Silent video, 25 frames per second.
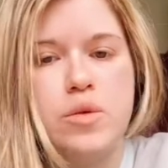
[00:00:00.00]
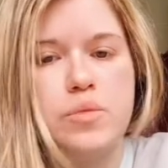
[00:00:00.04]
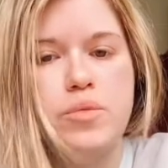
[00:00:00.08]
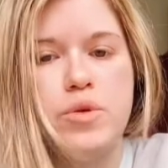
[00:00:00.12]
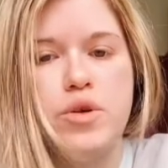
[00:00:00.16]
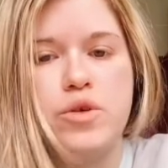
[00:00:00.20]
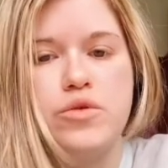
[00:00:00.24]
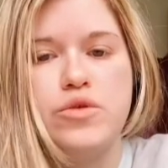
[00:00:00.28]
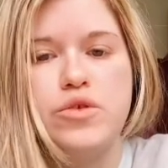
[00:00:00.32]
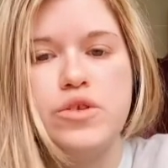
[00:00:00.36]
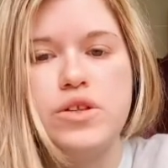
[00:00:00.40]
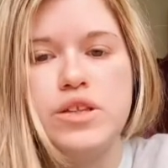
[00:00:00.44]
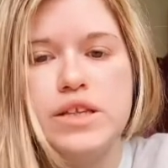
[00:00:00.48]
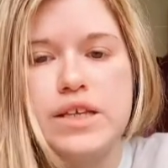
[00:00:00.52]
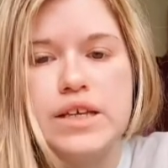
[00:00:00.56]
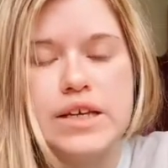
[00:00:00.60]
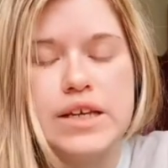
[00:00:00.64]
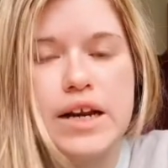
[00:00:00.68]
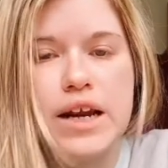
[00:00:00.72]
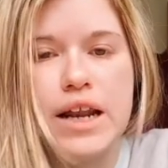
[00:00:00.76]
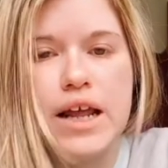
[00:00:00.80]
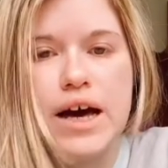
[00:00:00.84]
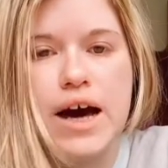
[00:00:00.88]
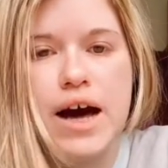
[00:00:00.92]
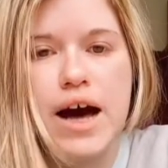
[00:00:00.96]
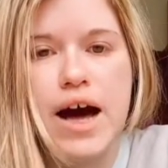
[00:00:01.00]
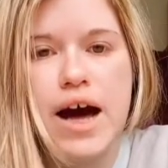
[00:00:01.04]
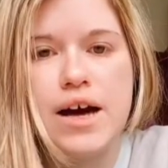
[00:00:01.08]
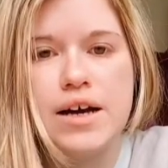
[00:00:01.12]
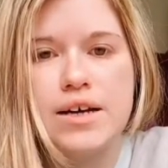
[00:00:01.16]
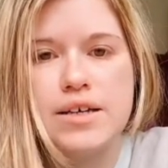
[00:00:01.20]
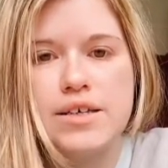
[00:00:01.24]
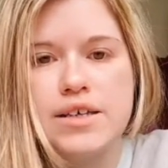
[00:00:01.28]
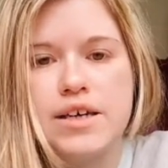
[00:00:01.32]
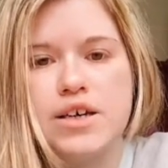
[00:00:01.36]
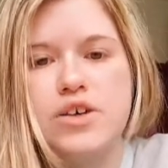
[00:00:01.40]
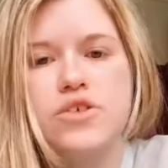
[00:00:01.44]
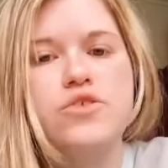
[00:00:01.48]
approfondirla
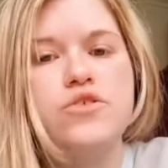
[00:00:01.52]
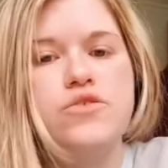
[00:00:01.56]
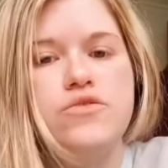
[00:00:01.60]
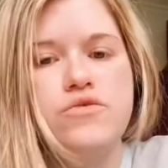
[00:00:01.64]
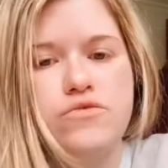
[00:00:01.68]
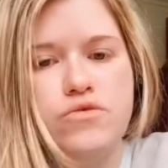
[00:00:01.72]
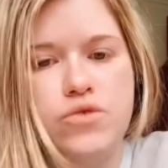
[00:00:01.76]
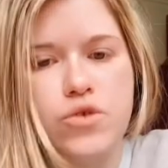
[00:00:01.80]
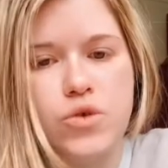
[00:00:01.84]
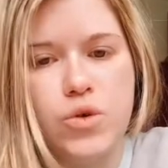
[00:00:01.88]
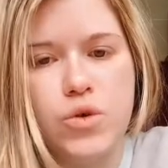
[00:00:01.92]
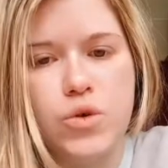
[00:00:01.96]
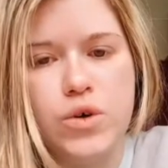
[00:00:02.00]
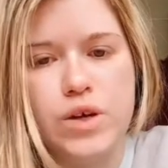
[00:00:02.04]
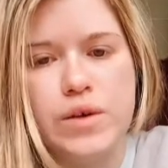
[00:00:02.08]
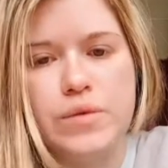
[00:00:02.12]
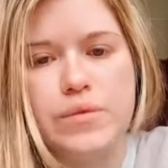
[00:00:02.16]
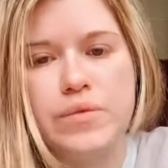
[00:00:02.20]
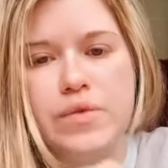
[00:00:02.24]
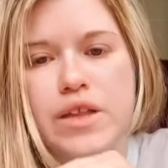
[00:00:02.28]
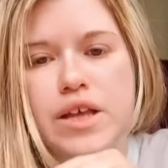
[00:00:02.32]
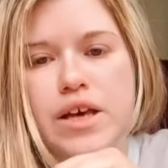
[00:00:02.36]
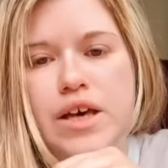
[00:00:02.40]
anche con voi,